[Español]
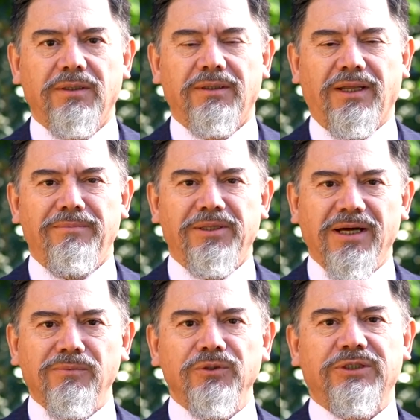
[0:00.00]
te
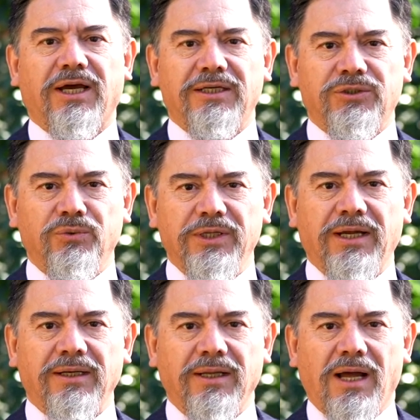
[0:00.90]
invitamos a
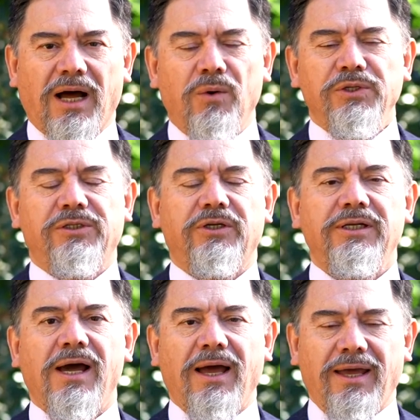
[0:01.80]
estudiar
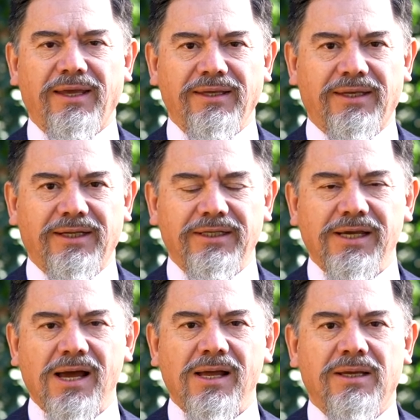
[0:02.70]
Auditoría e
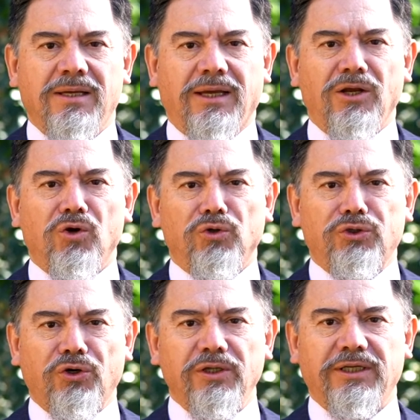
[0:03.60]
Ingeniería en
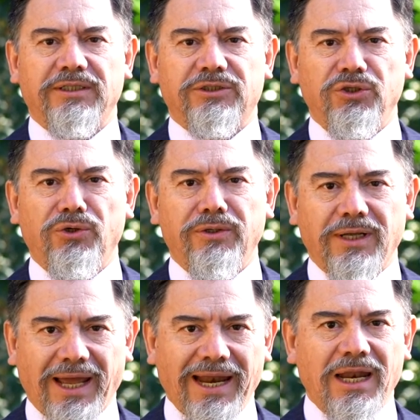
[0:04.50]
Control de Gestión
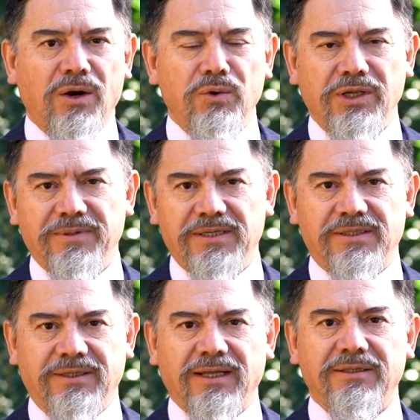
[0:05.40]
en la
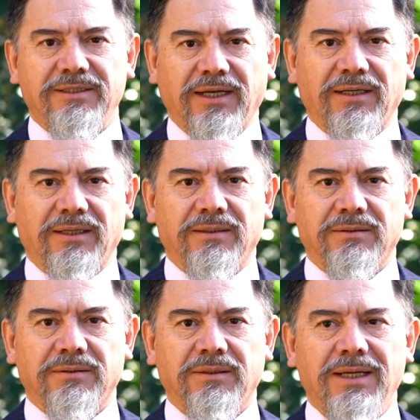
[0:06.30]
Universidad de Talca.
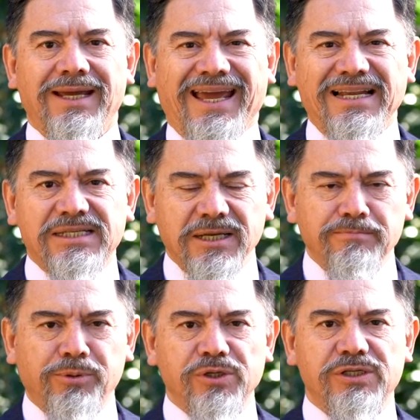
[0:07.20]
El
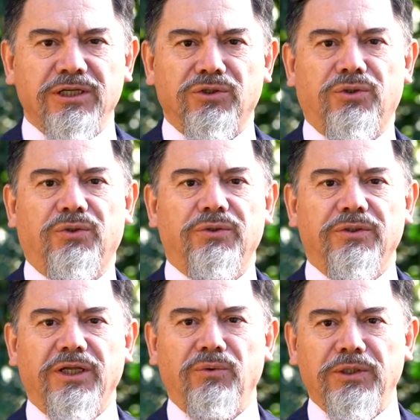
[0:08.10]
100%
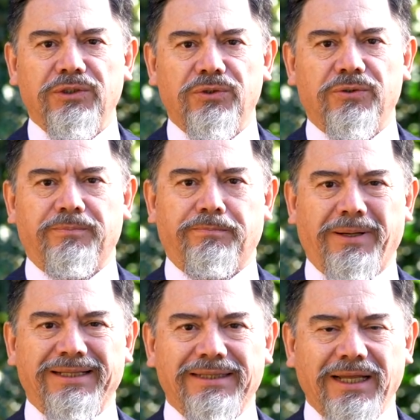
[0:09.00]
de nuestro
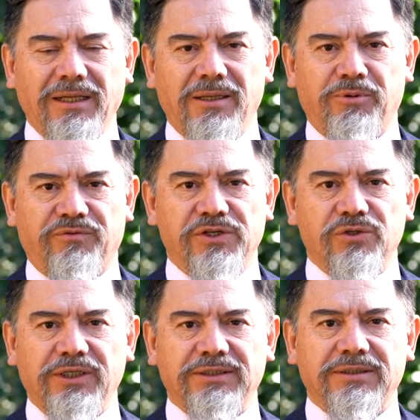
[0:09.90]
plantel de
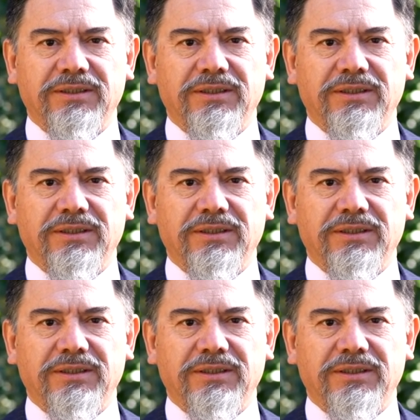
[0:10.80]
profesores